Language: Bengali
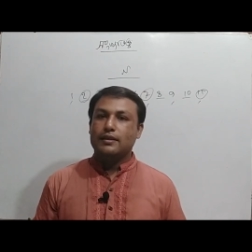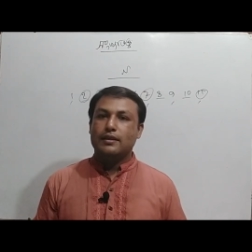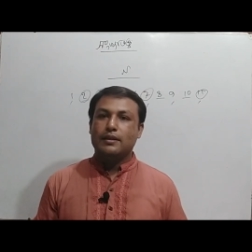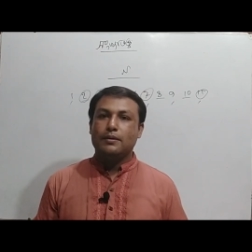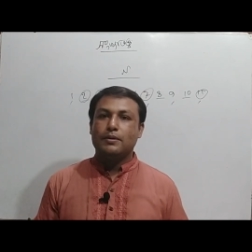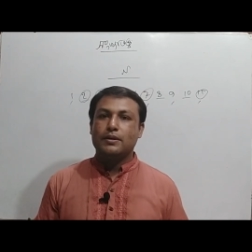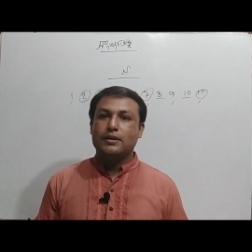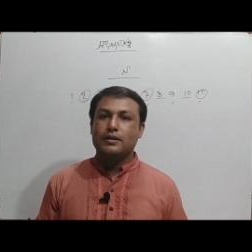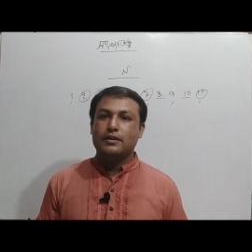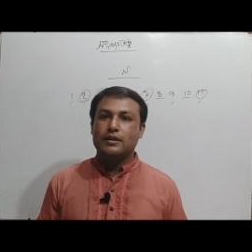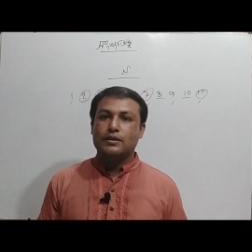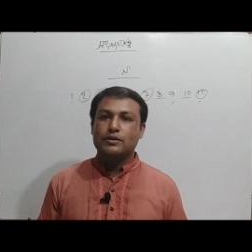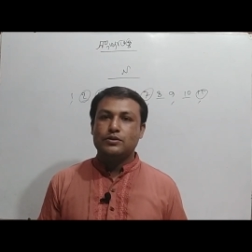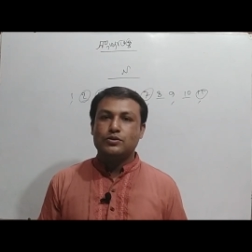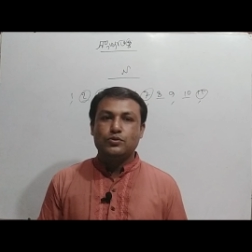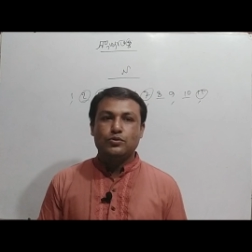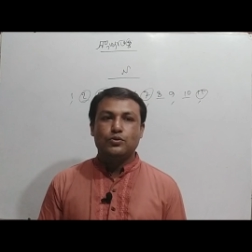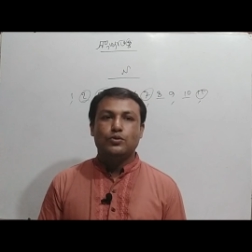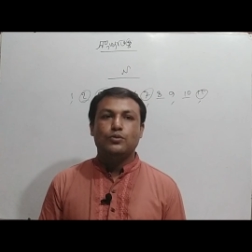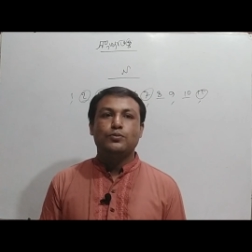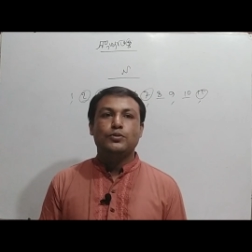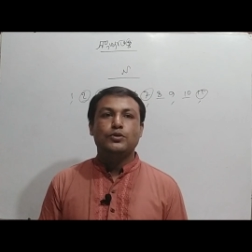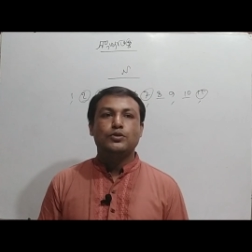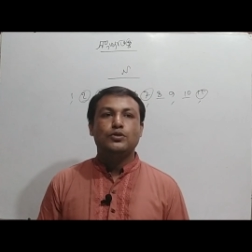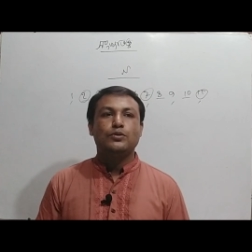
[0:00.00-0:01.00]
তার মানে তার
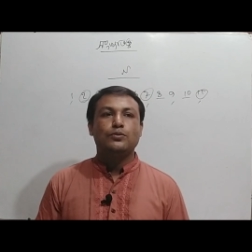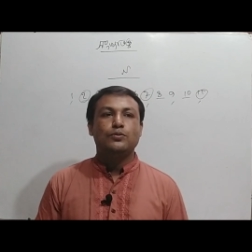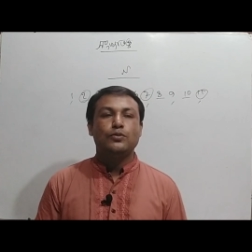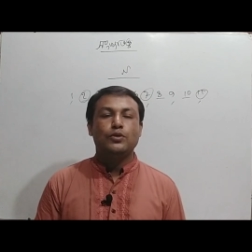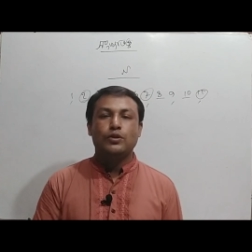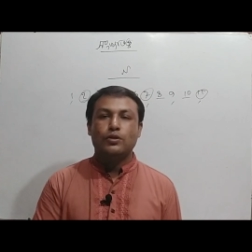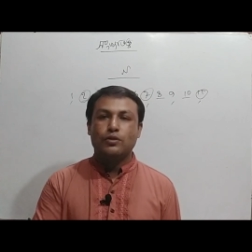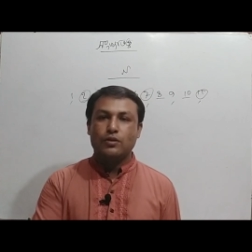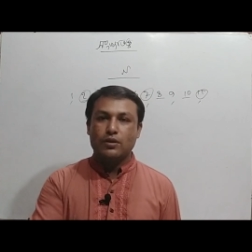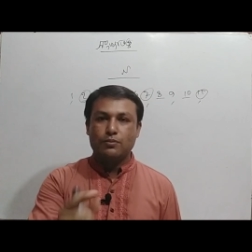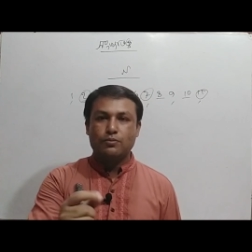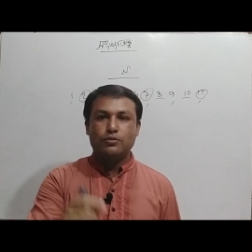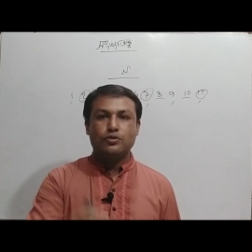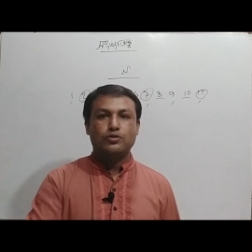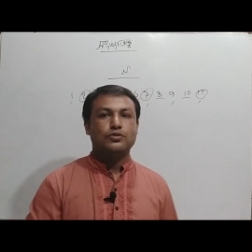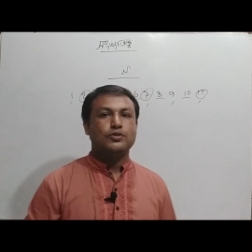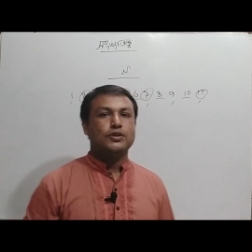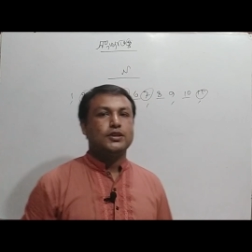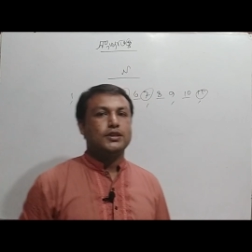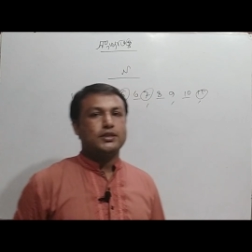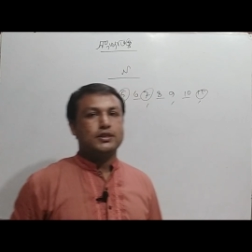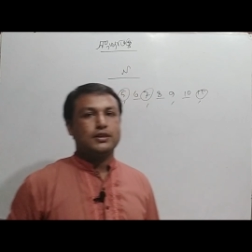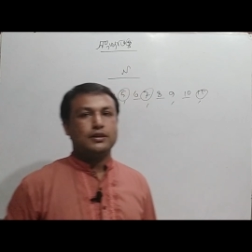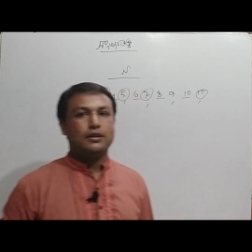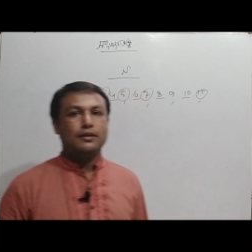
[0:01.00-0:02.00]
জোর বিজোর মৌলিক হওয়ার
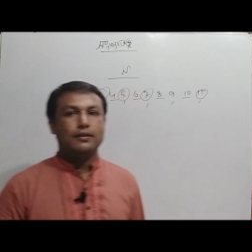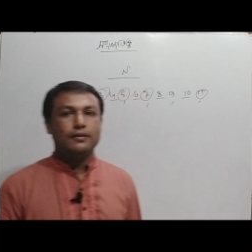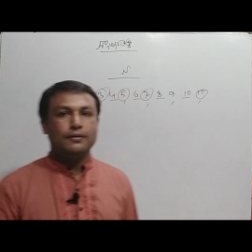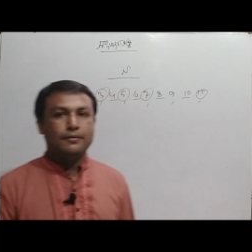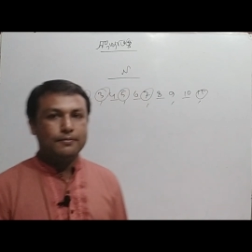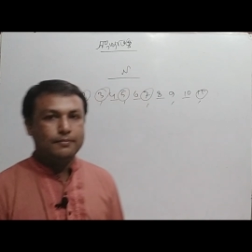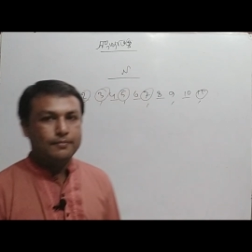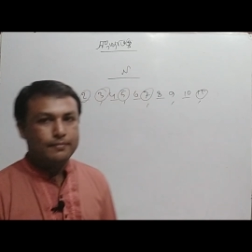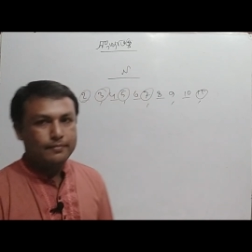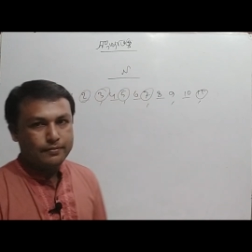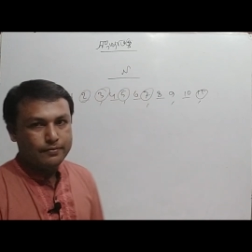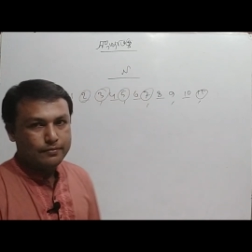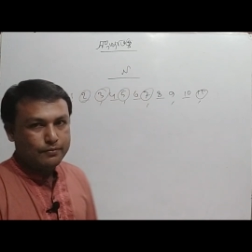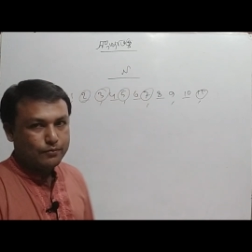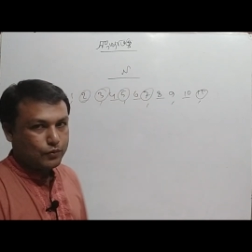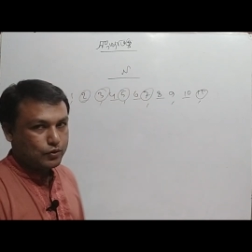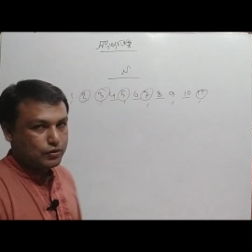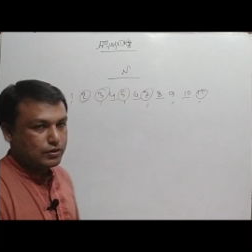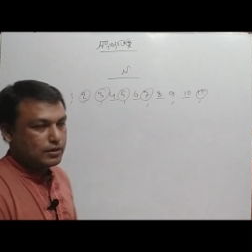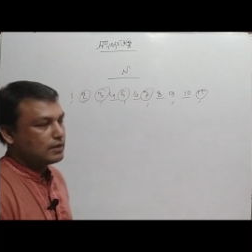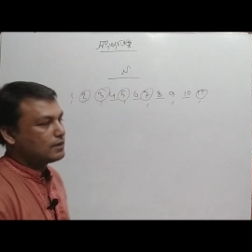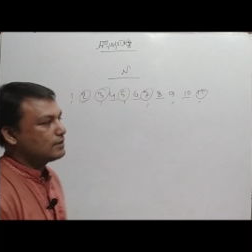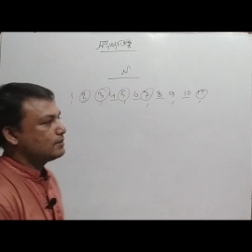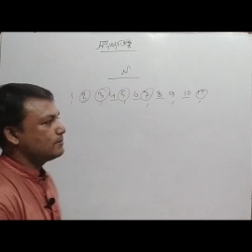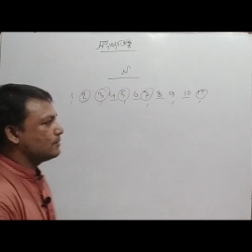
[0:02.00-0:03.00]
প্রশ্নই আসে না
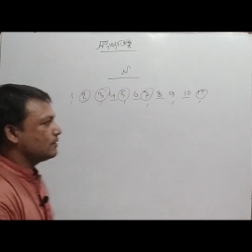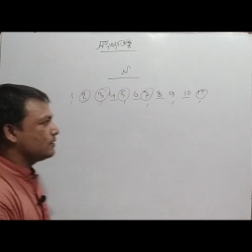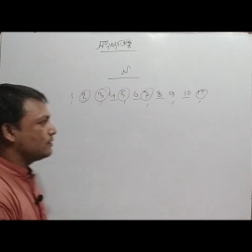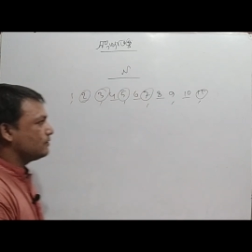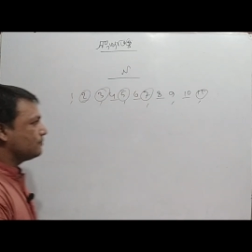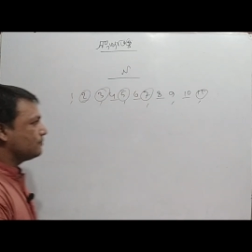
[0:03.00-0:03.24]
মন থাকে